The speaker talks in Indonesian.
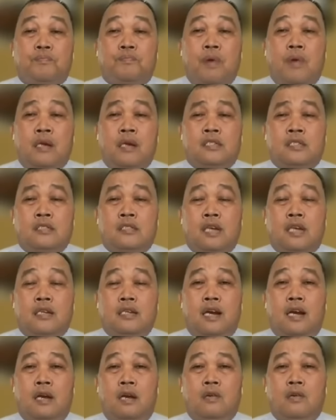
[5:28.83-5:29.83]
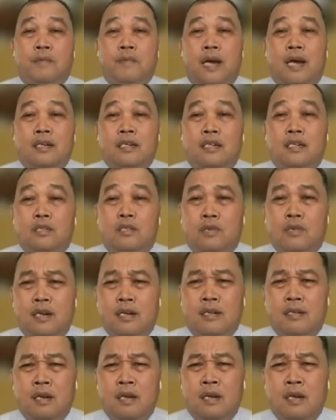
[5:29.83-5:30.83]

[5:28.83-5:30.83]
Bahasa saya kalau kemarin itu kan